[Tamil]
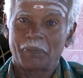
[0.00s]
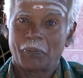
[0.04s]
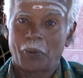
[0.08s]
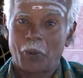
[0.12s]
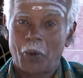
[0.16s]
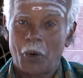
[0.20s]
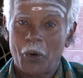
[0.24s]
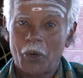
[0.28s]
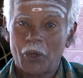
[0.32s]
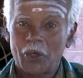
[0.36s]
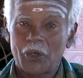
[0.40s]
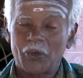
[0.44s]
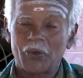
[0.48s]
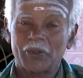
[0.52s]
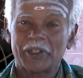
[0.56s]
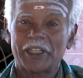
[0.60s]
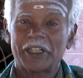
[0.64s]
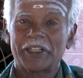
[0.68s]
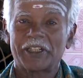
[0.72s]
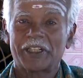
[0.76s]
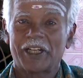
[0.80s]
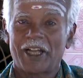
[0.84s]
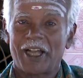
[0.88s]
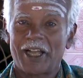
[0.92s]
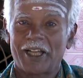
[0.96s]

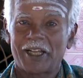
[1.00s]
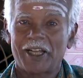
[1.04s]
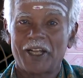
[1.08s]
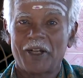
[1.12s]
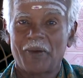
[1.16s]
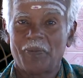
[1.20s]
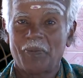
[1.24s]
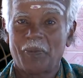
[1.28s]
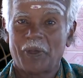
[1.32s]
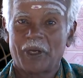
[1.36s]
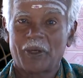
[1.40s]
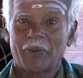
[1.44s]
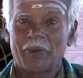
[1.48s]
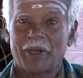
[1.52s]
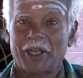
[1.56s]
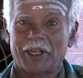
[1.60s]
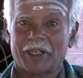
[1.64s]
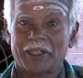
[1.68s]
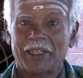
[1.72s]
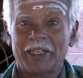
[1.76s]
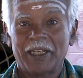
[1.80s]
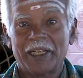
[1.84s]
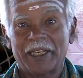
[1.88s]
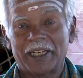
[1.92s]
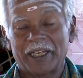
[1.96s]
போக்குவதற்காக எம்பெருமான்
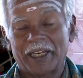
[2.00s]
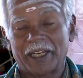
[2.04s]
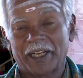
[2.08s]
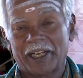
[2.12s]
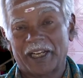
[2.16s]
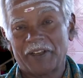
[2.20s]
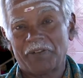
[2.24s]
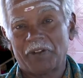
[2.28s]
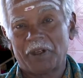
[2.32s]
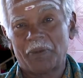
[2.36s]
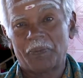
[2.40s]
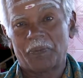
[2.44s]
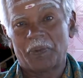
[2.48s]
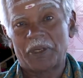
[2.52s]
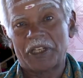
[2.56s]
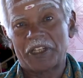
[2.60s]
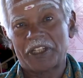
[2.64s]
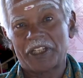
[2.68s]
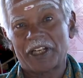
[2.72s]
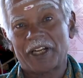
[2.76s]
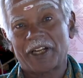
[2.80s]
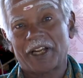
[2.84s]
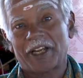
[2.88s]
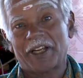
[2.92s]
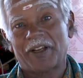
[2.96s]
இறைவன்
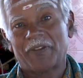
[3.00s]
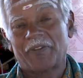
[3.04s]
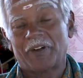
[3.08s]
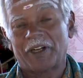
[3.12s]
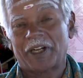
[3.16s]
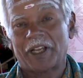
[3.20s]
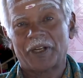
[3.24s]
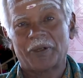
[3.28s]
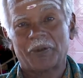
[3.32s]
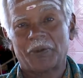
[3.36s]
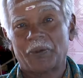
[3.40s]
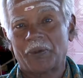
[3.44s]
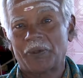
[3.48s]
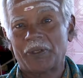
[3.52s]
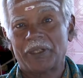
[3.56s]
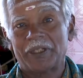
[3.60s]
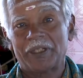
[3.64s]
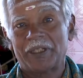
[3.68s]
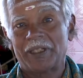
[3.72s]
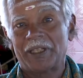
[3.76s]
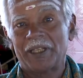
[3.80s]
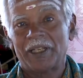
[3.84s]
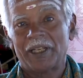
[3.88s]
பிச்சாடன வேடம் கொண்டு